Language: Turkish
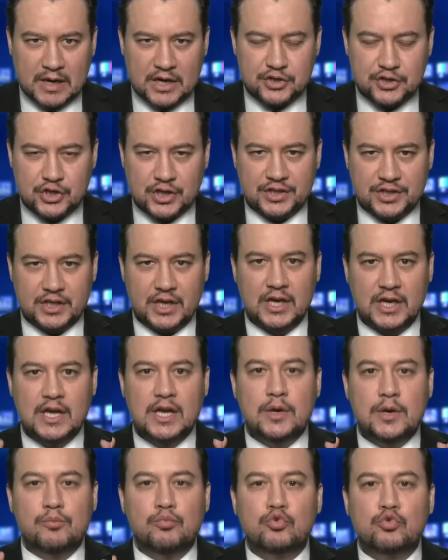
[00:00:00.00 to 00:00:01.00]
Başkanı
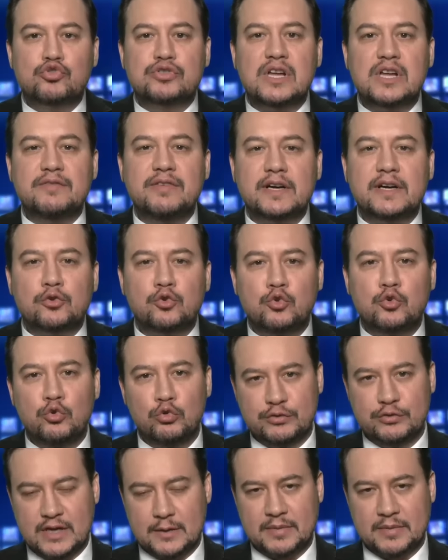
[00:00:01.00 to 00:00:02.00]
Mustafa
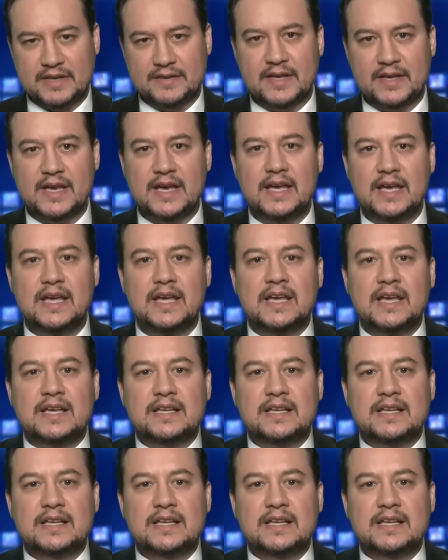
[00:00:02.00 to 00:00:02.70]
Gültepe'de.